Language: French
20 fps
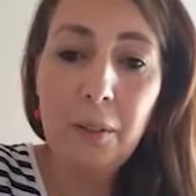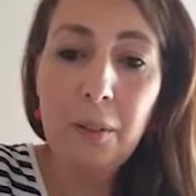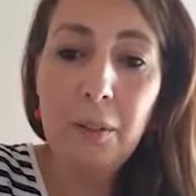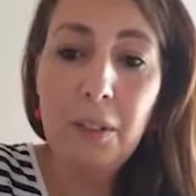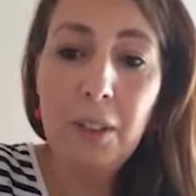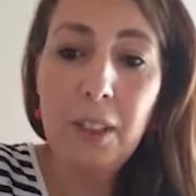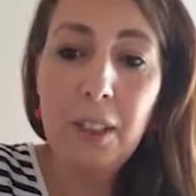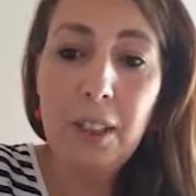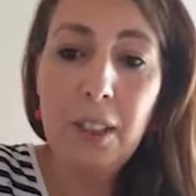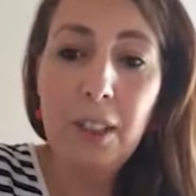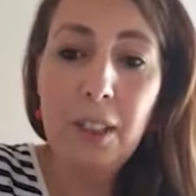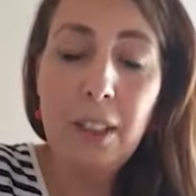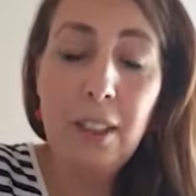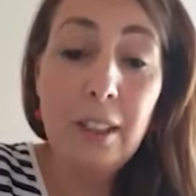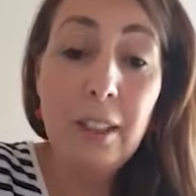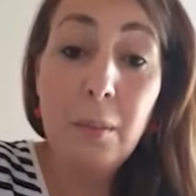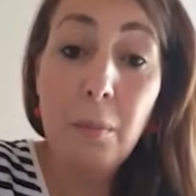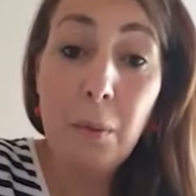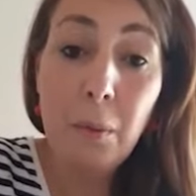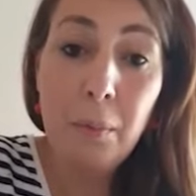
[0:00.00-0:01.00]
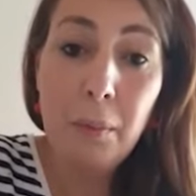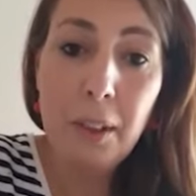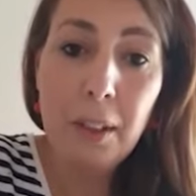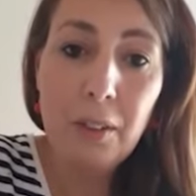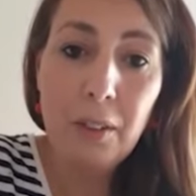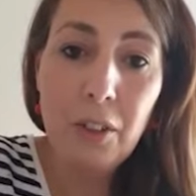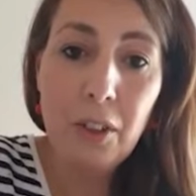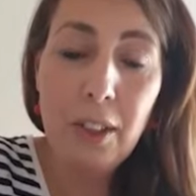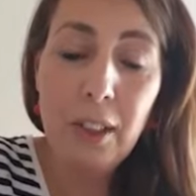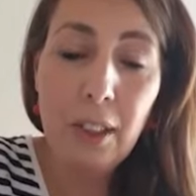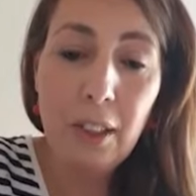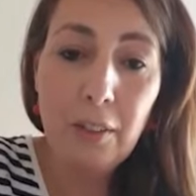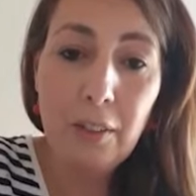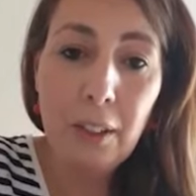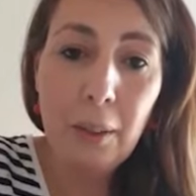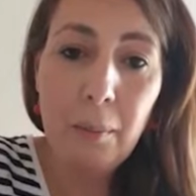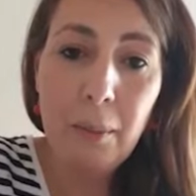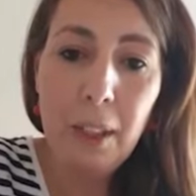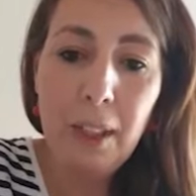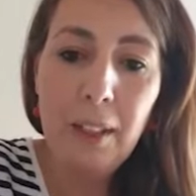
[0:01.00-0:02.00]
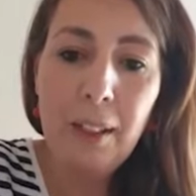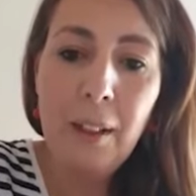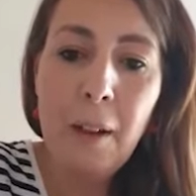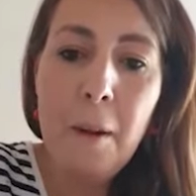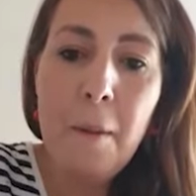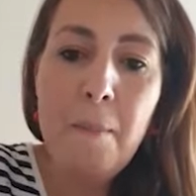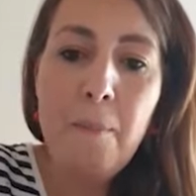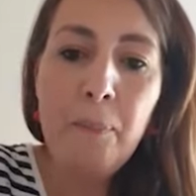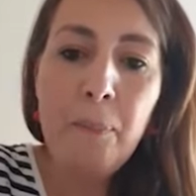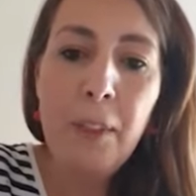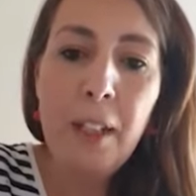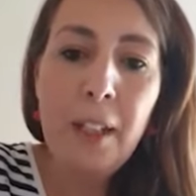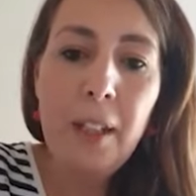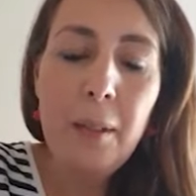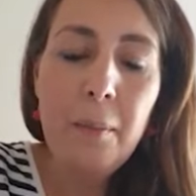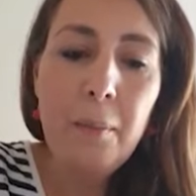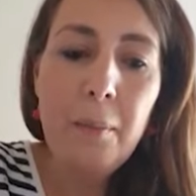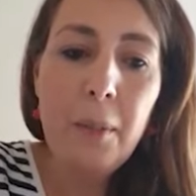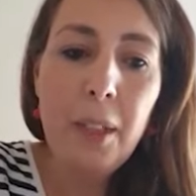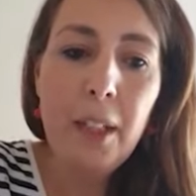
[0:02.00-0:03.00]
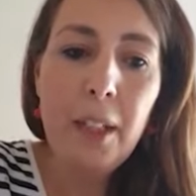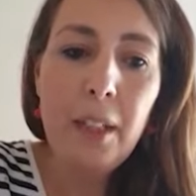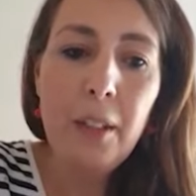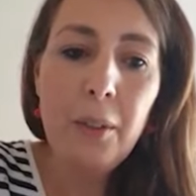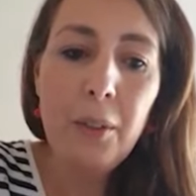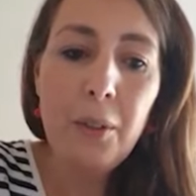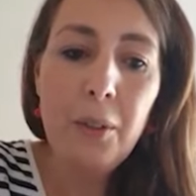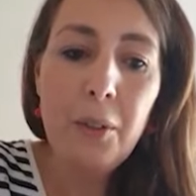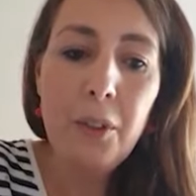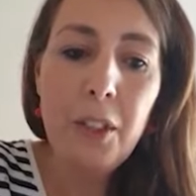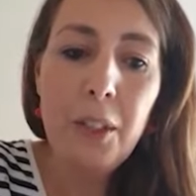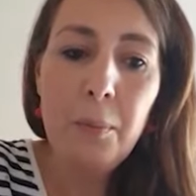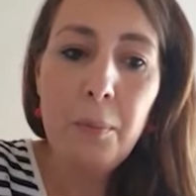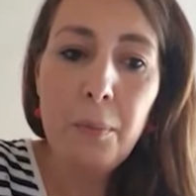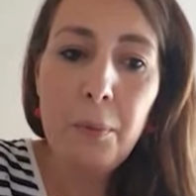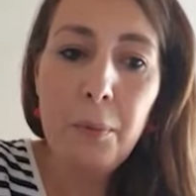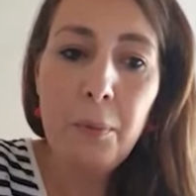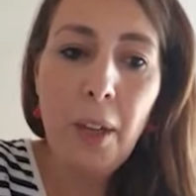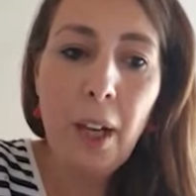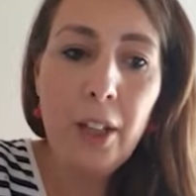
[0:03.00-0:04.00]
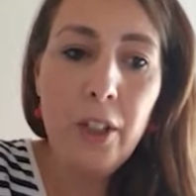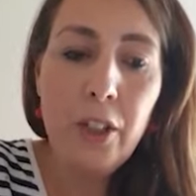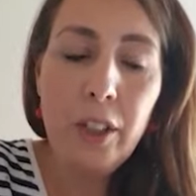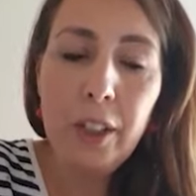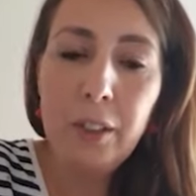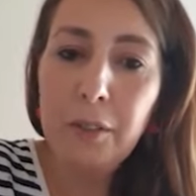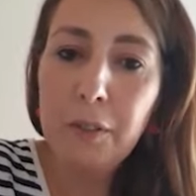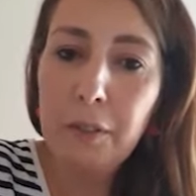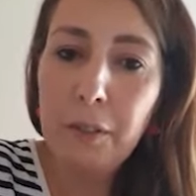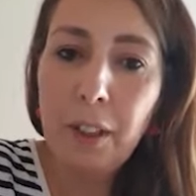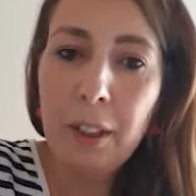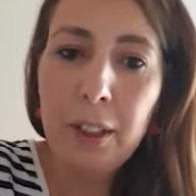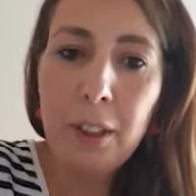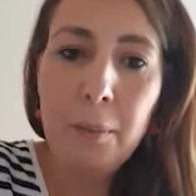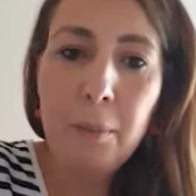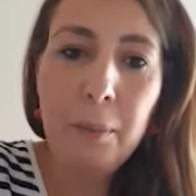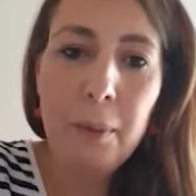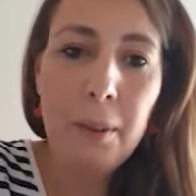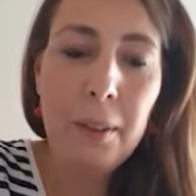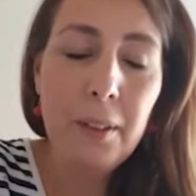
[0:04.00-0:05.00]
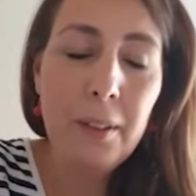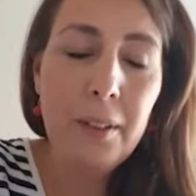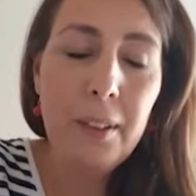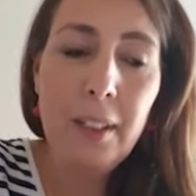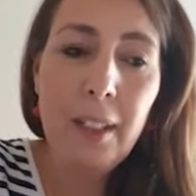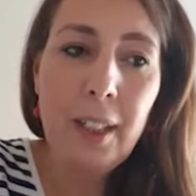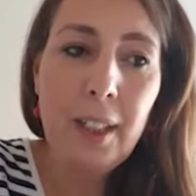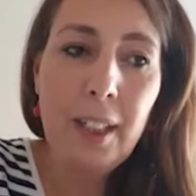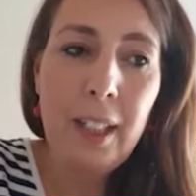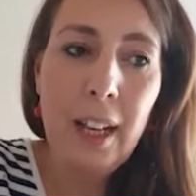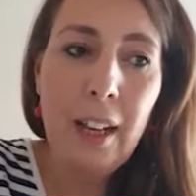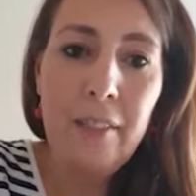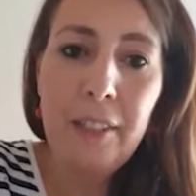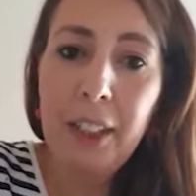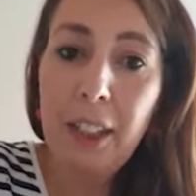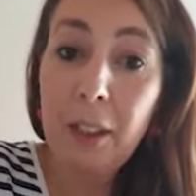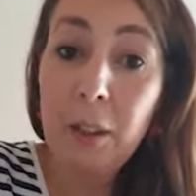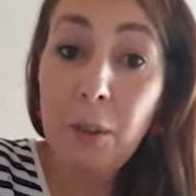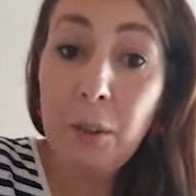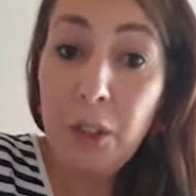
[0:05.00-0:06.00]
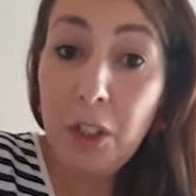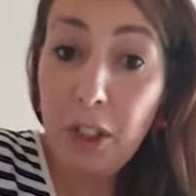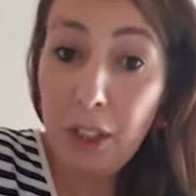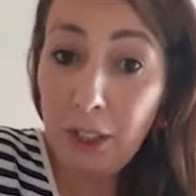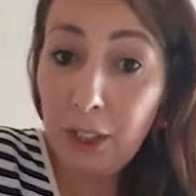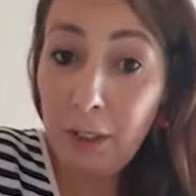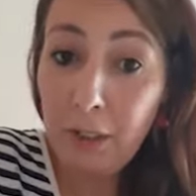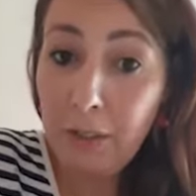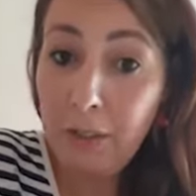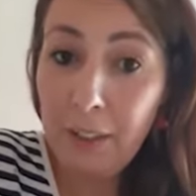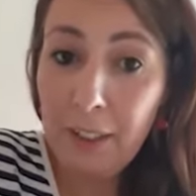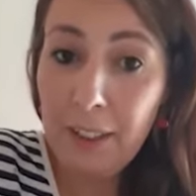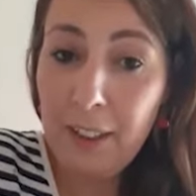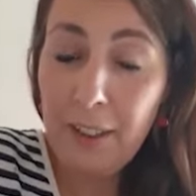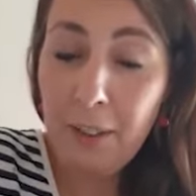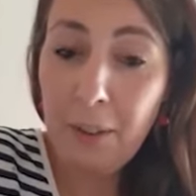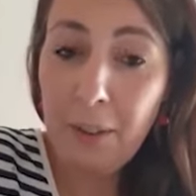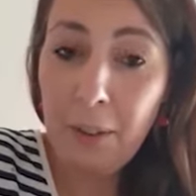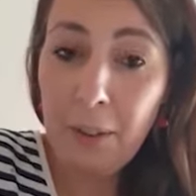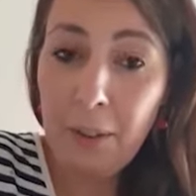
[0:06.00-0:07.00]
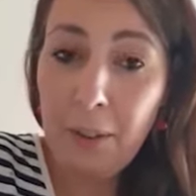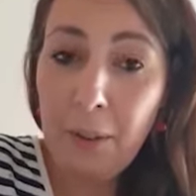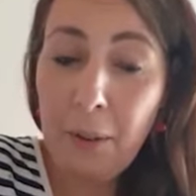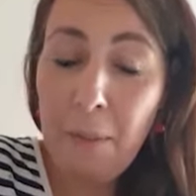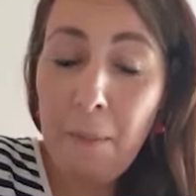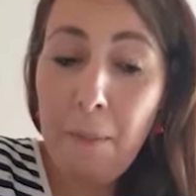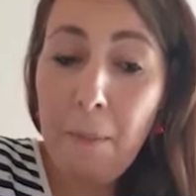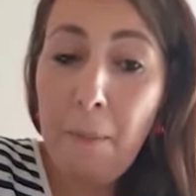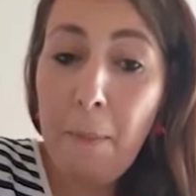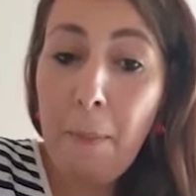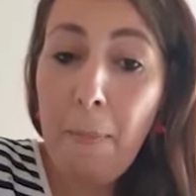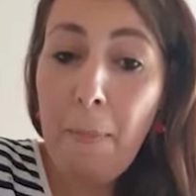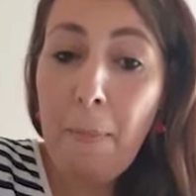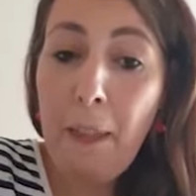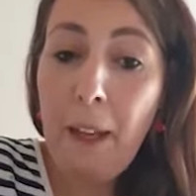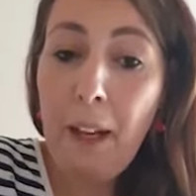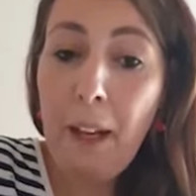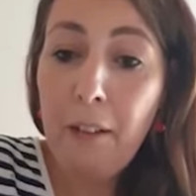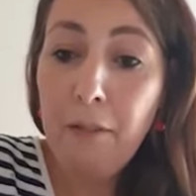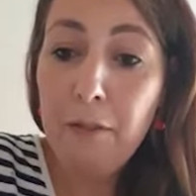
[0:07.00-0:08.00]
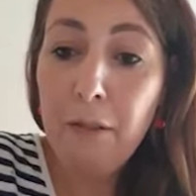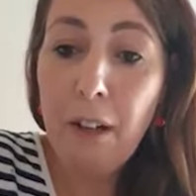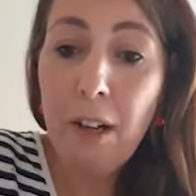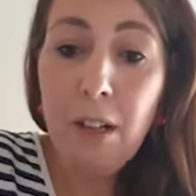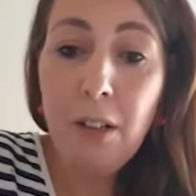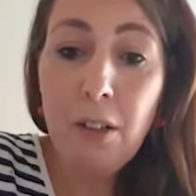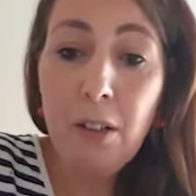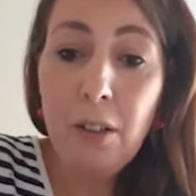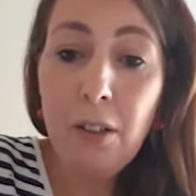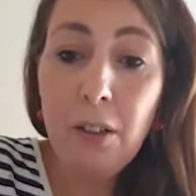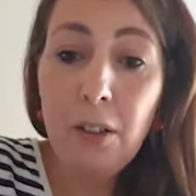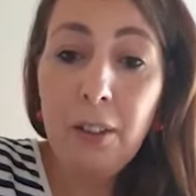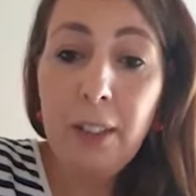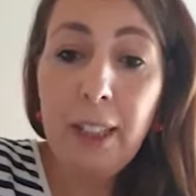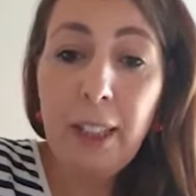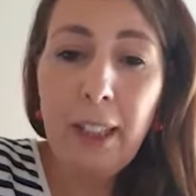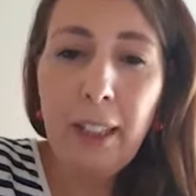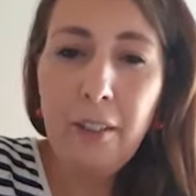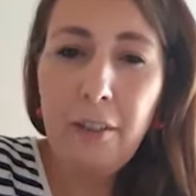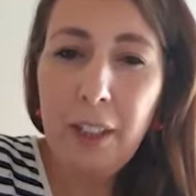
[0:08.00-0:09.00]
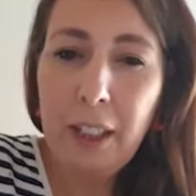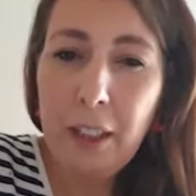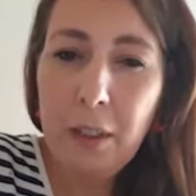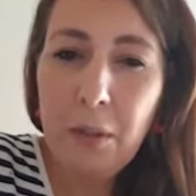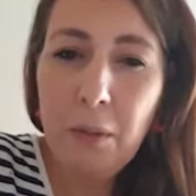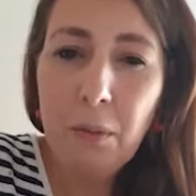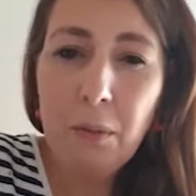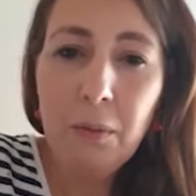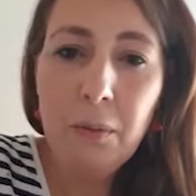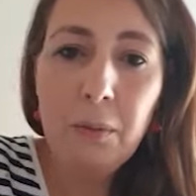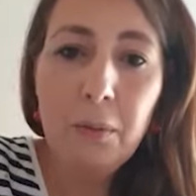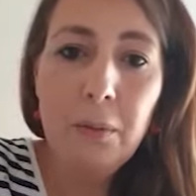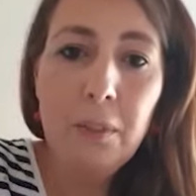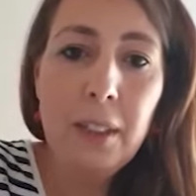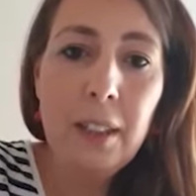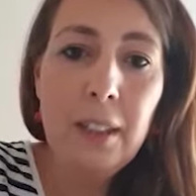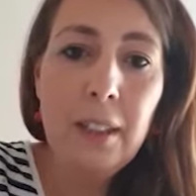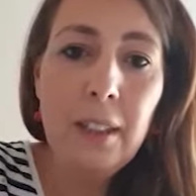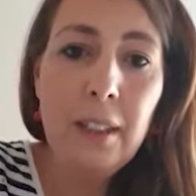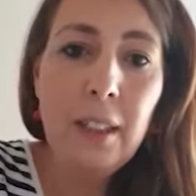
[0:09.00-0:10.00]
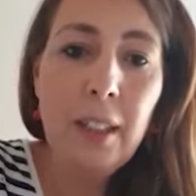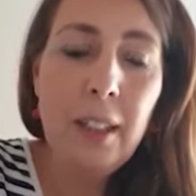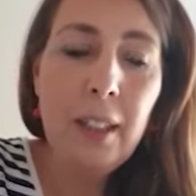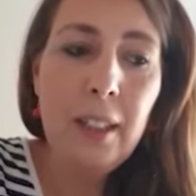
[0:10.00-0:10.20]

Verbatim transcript: j'étais diplômée j'étais infirmière mais j'ai pu à chaque fois comme avec un coaching en fait avoir des réflexions des